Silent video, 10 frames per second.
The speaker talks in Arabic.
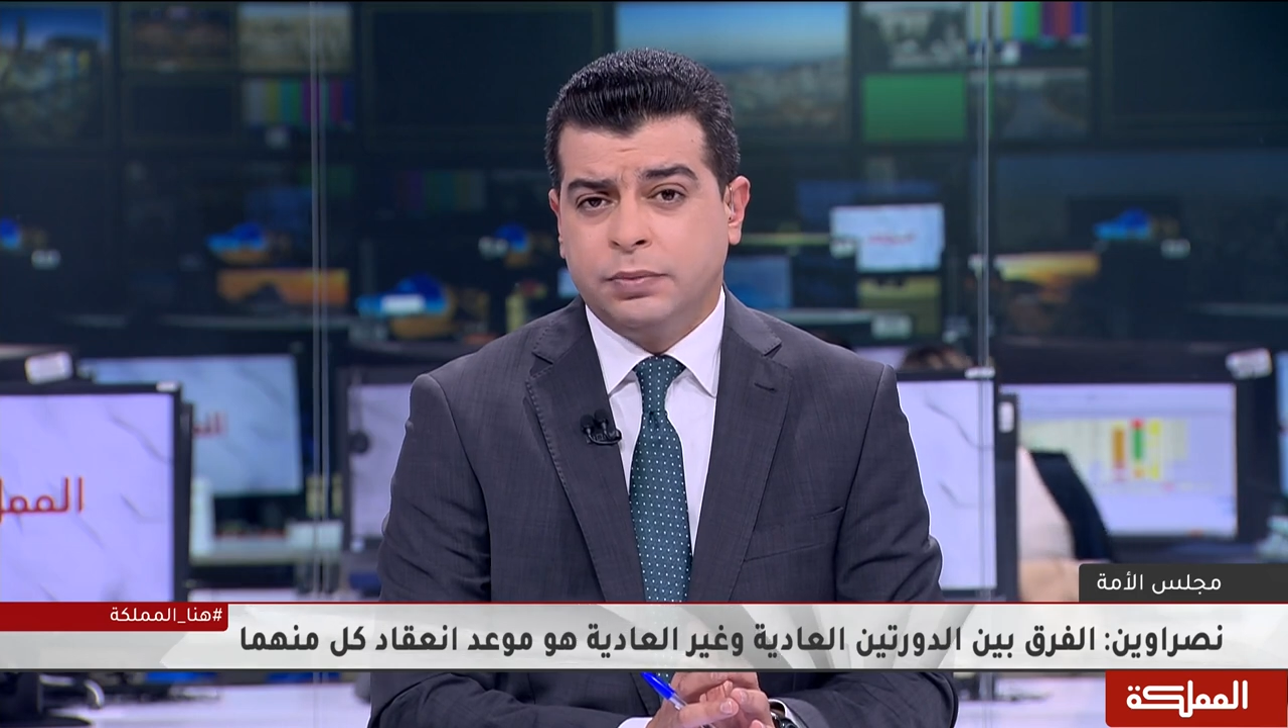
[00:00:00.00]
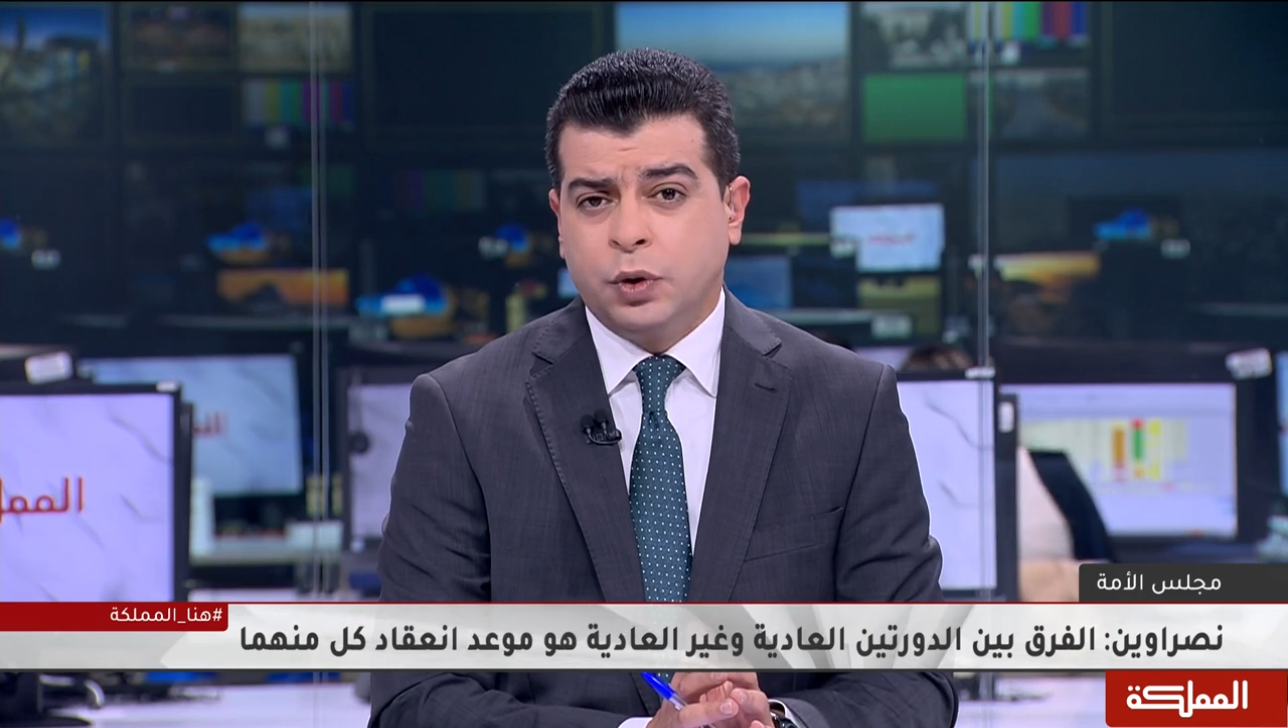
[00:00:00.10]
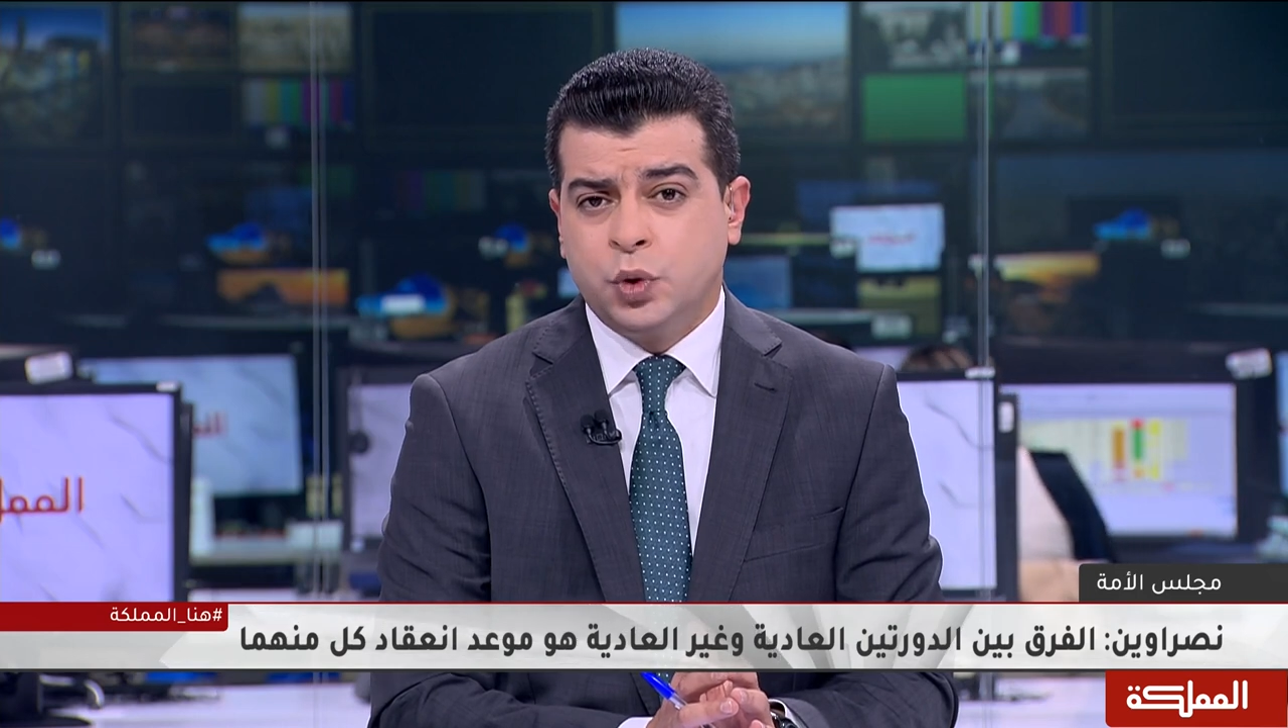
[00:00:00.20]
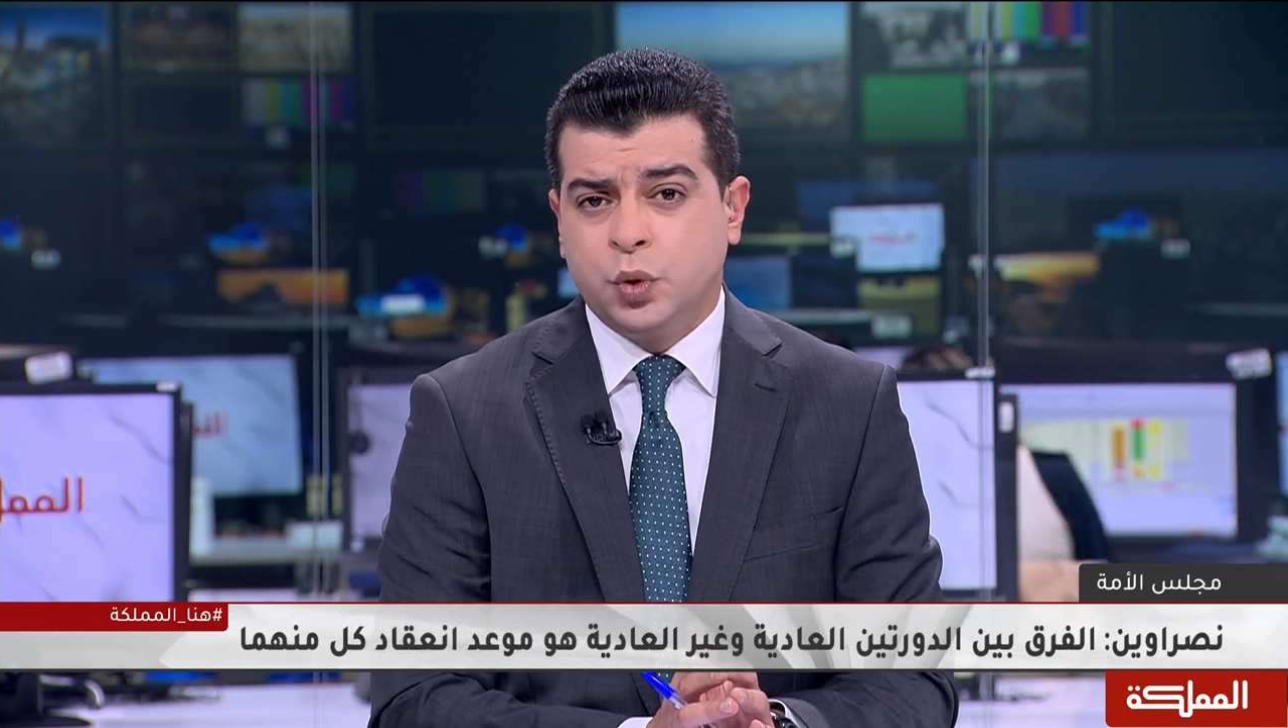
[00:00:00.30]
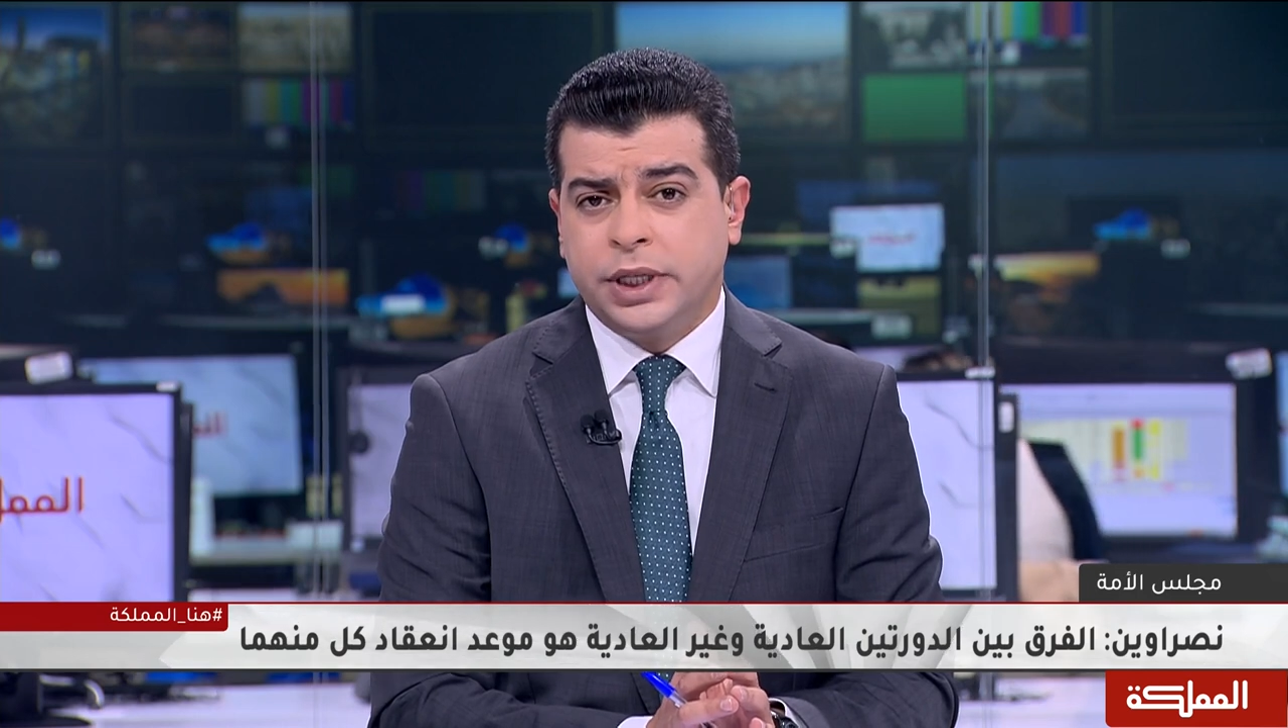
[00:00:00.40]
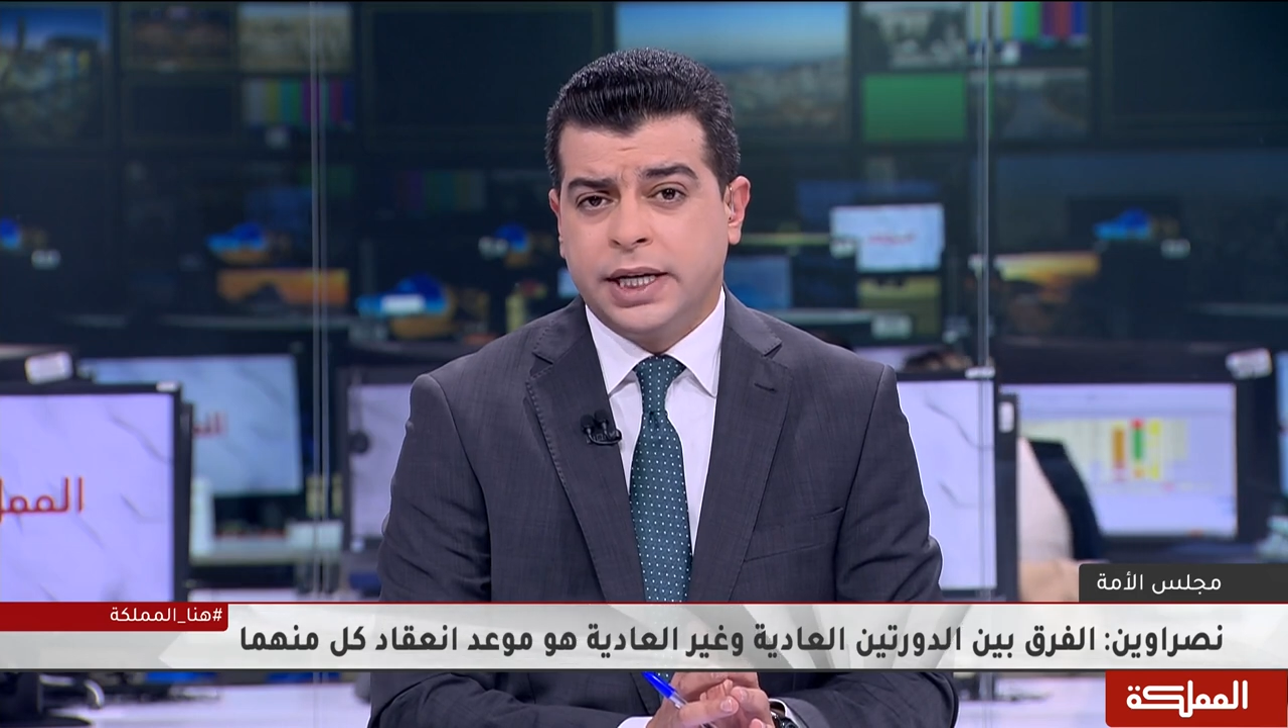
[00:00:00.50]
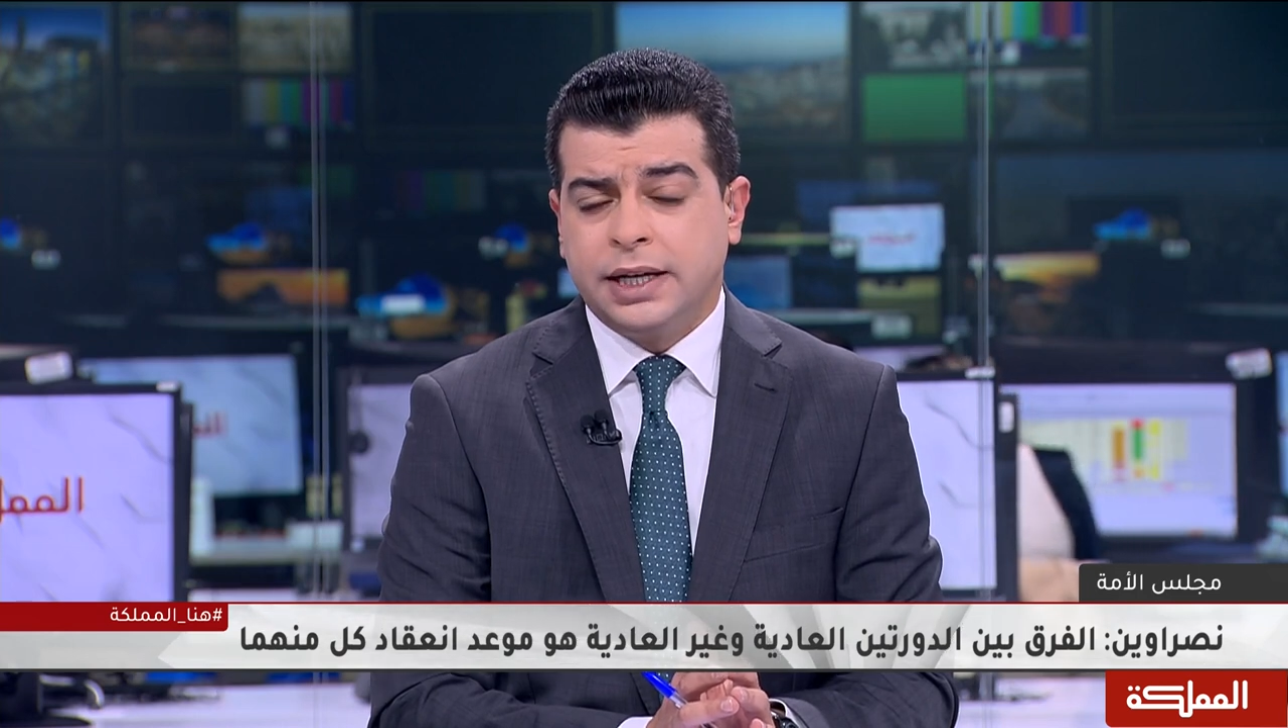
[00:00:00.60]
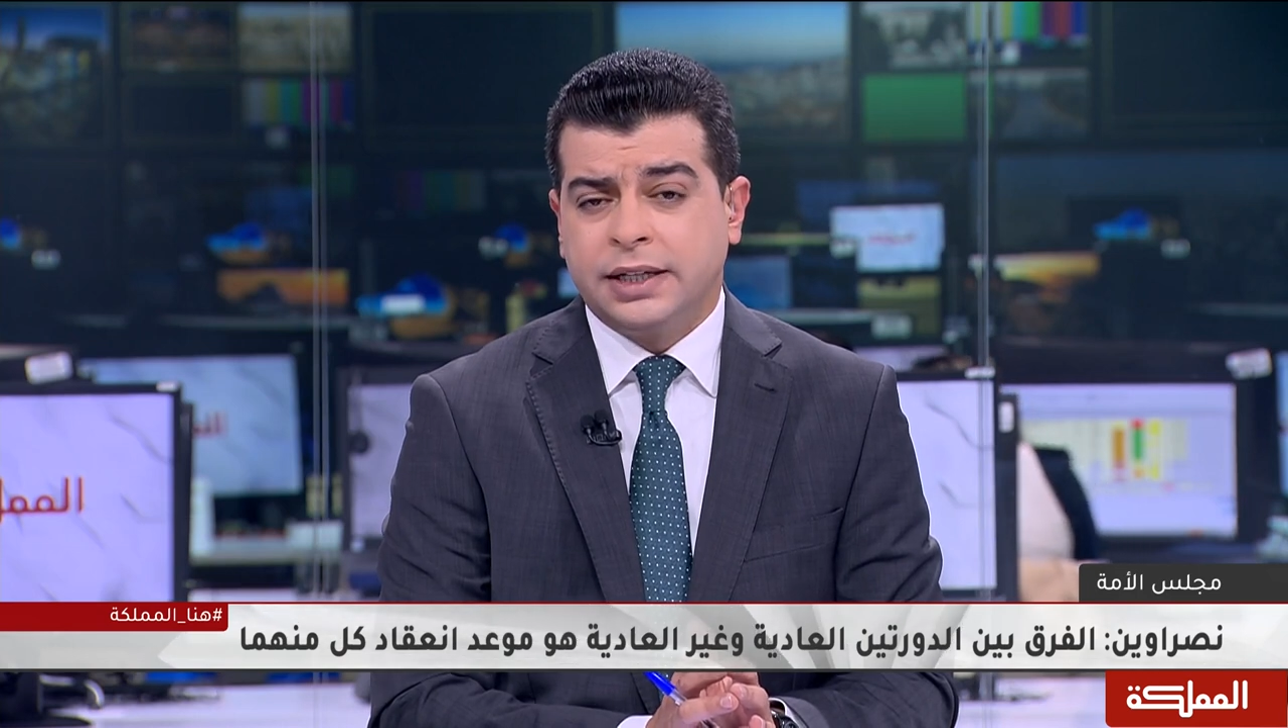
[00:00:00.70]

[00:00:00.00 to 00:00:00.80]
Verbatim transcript: موجودة